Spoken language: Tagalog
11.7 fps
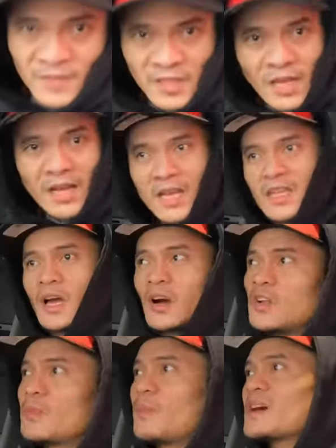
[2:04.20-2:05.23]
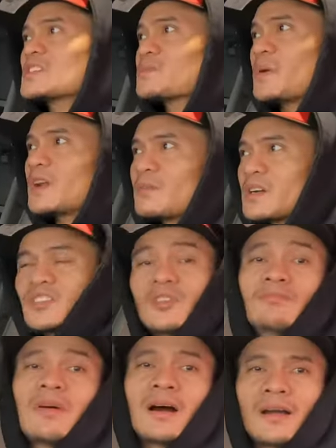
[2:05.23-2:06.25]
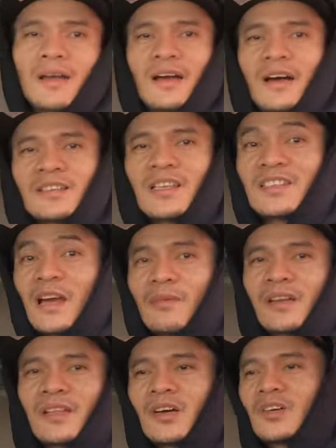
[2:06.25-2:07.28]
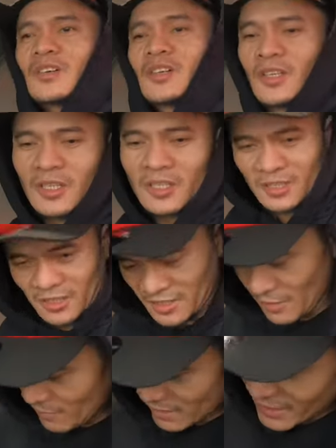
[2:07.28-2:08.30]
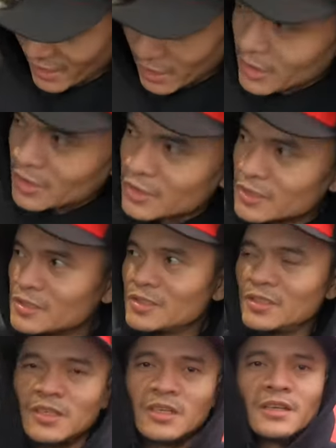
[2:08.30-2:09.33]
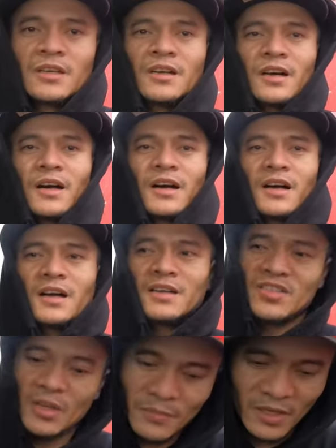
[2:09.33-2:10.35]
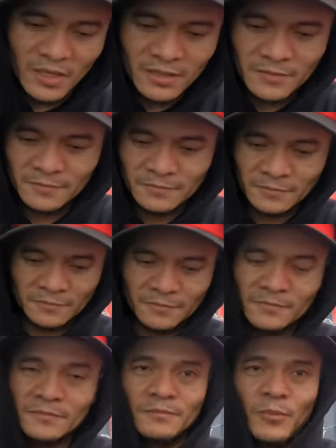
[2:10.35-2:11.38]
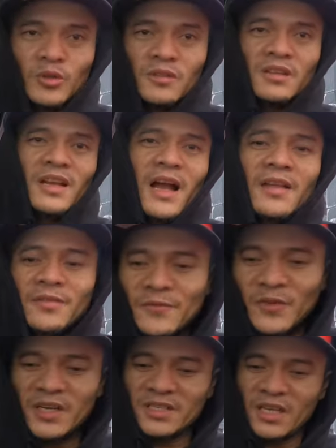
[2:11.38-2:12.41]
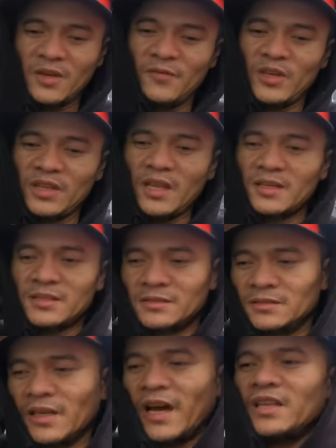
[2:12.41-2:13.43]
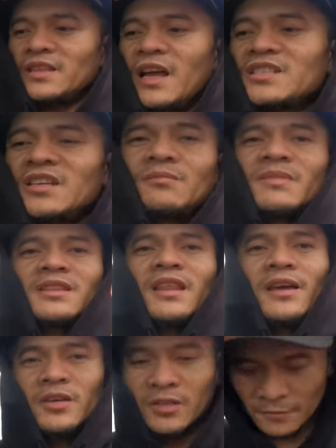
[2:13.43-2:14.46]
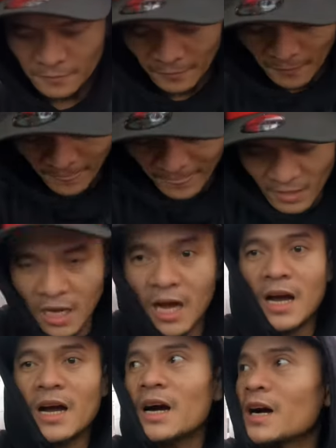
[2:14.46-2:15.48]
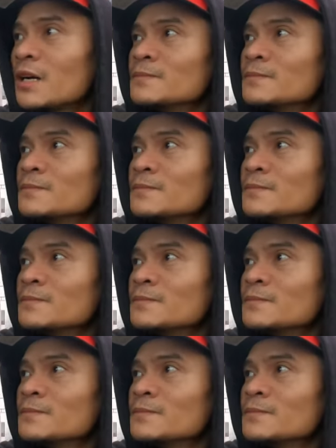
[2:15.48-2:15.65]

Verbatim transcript: niyaya niya ako lumabas para magsimba kaya sasama rin ako simba tayo uh, syempre put God first everything kahit nasaan man tayo ah